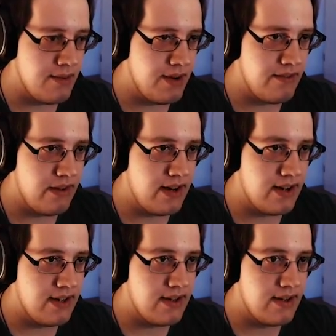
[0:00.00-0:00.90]
immer
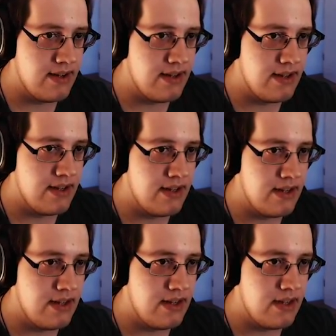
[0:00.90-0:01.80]
war.
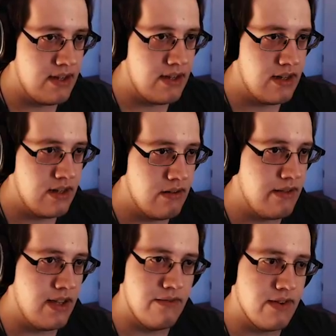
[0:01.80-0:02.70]

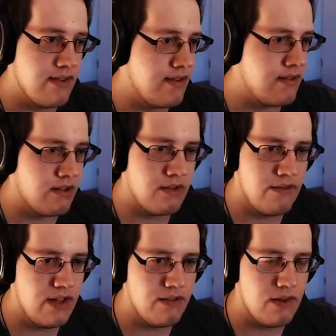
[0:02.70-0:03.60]
Und irgendwas ist doch schon
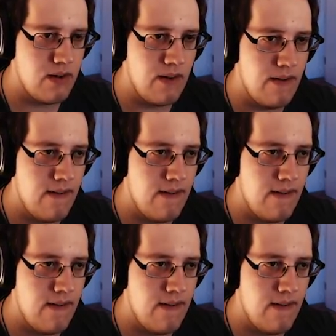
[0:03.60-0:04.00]
wieder faul.